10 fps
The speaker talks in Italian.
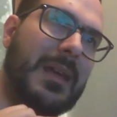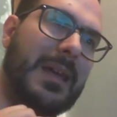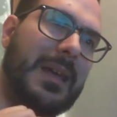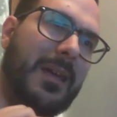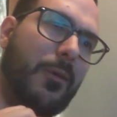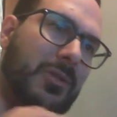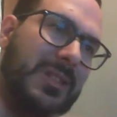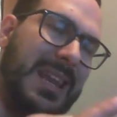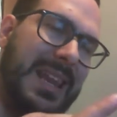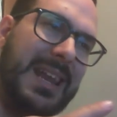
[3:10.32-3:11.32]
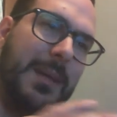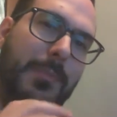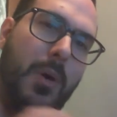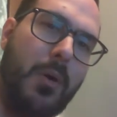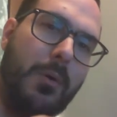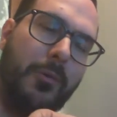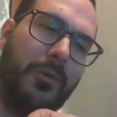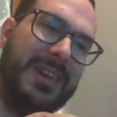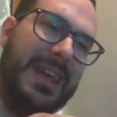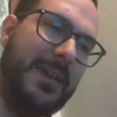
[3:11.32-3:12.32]
ottenere bonus
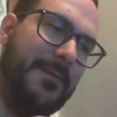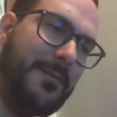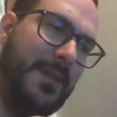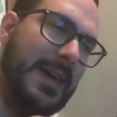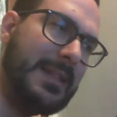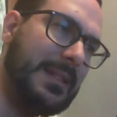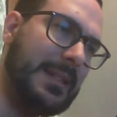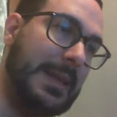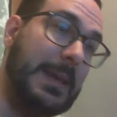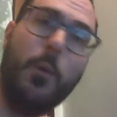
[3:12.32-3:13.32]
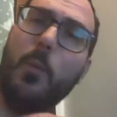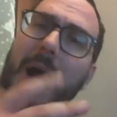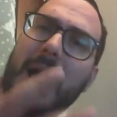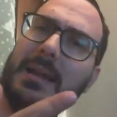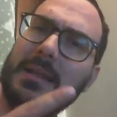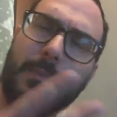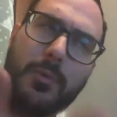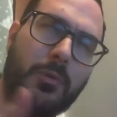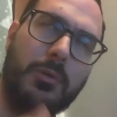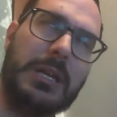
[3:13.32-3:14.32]
e effetti o mana tipo
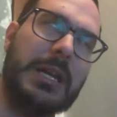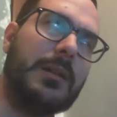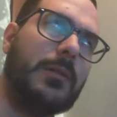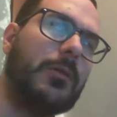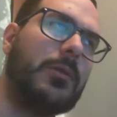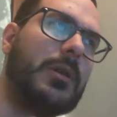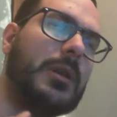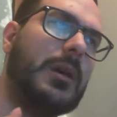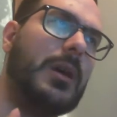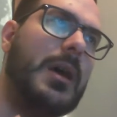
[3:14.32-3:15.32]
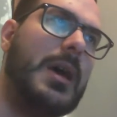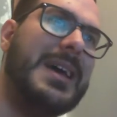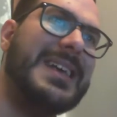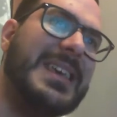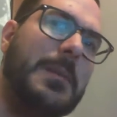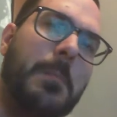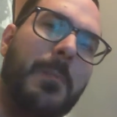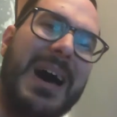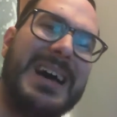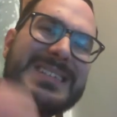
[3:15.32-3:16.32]
con Nictos in
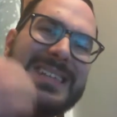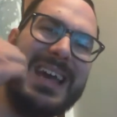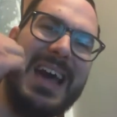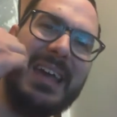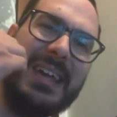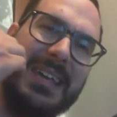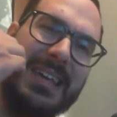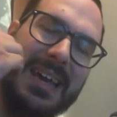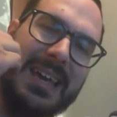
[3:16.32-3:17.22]
base ai, ai,